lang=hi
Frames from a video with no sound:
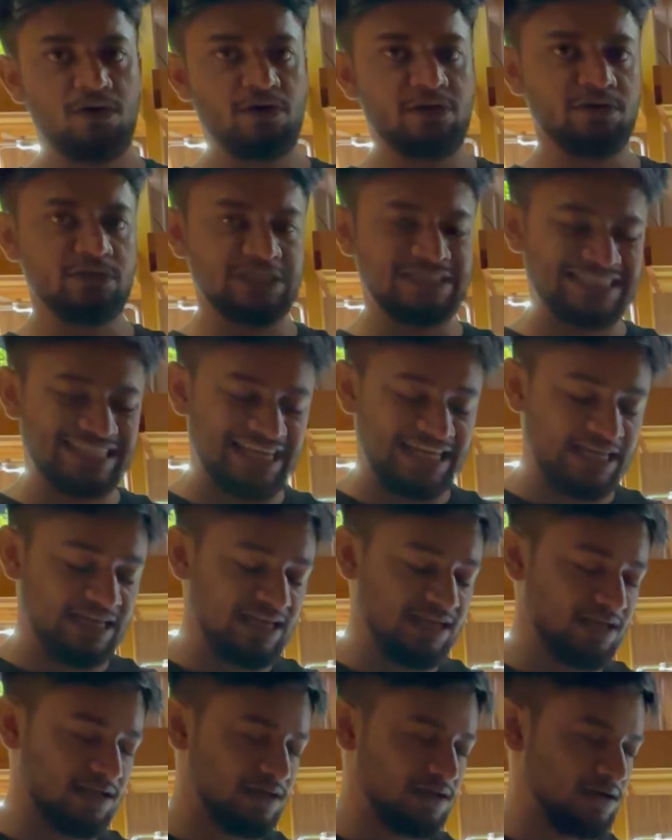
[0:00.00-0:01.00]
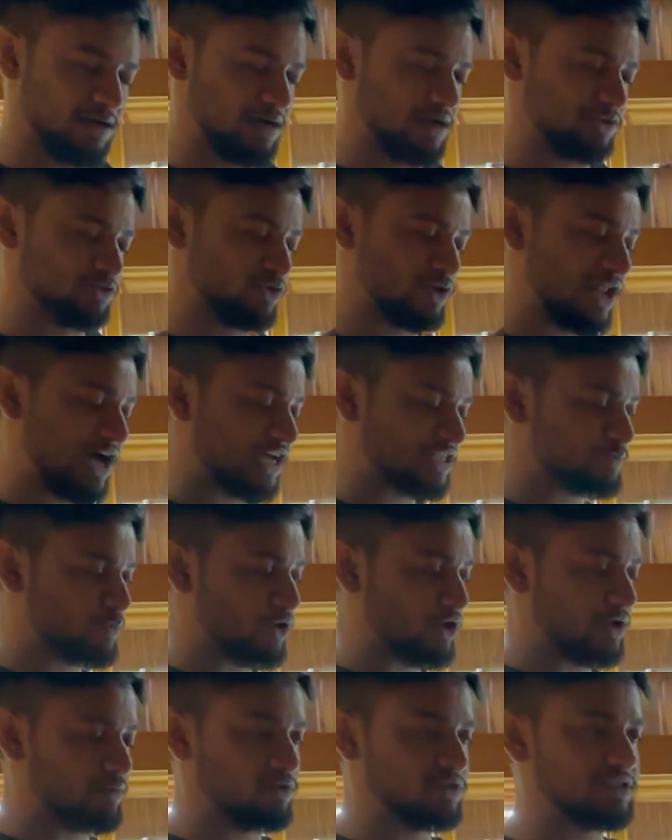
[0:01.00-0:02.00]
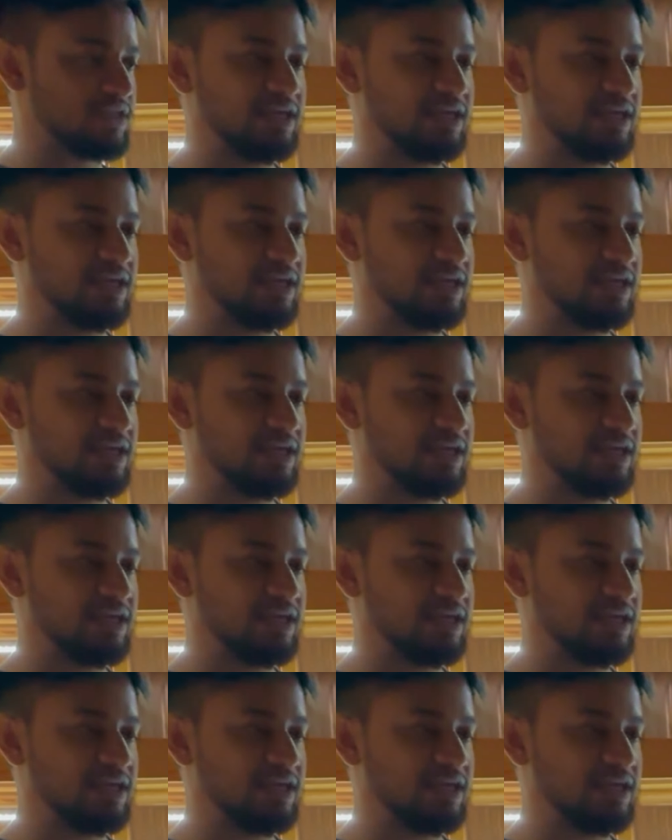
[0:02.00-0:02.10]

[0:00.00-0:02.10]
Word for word: और इसके uh, जो लास्ट पॉइंट आई वुड